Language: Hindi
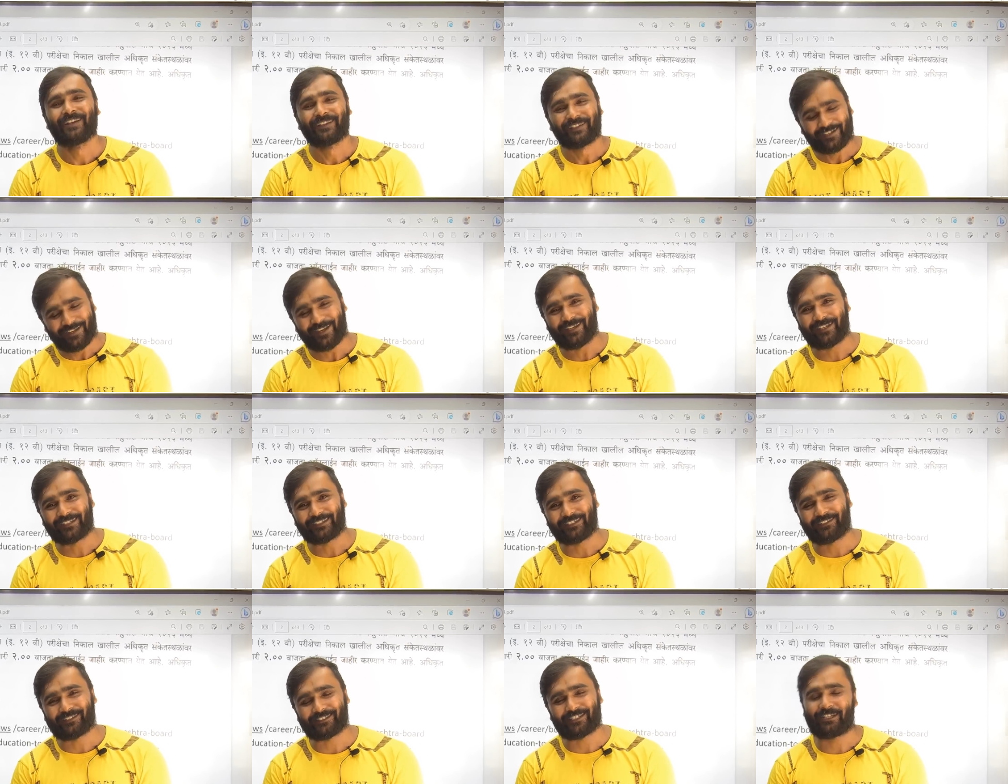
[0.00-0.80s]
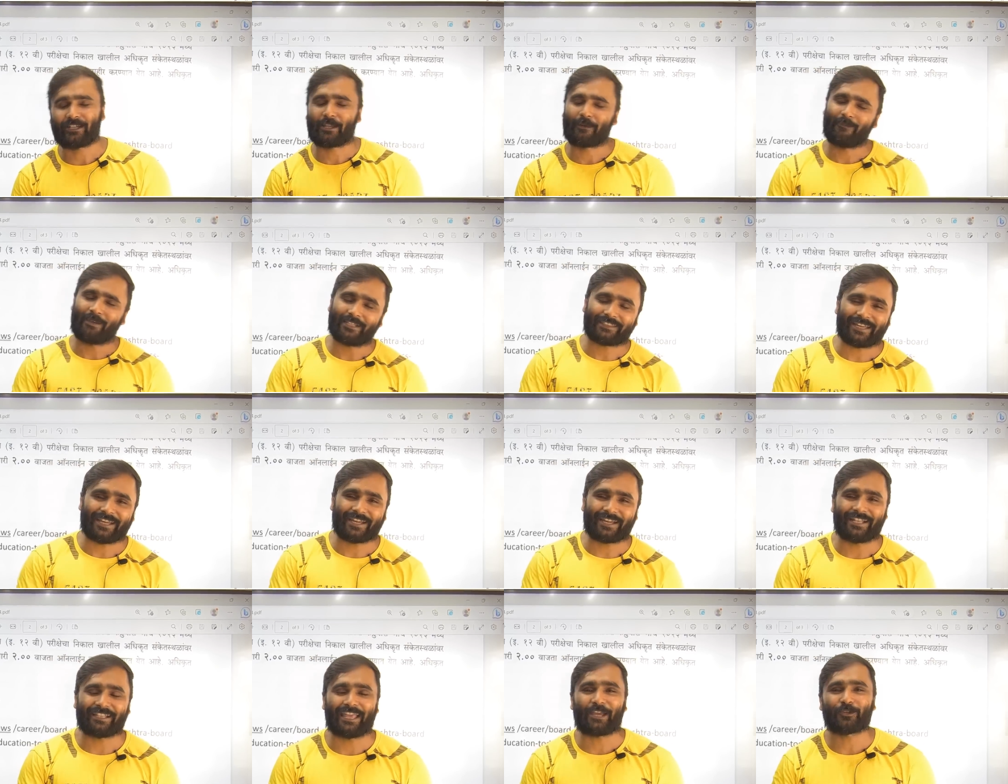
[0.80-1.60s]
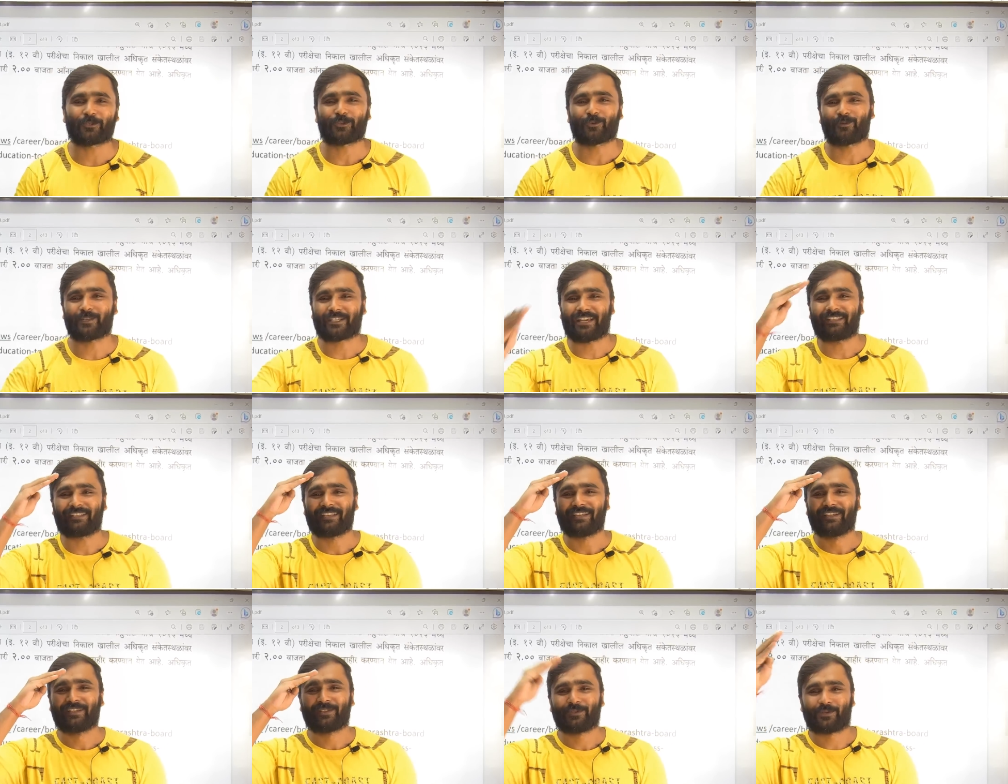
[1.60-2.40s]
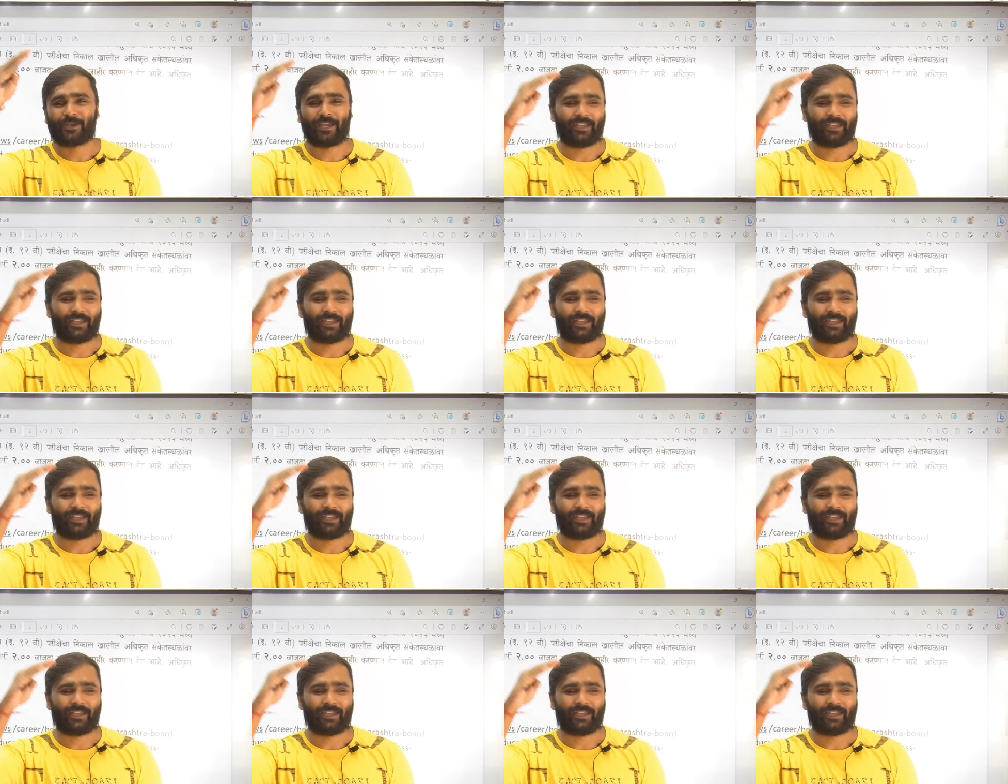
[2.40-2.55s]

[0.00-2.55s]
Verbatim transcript: कि कल के दिन रिजल्ट है मिलते हैं कल थैंक यू सो मच गाइस जय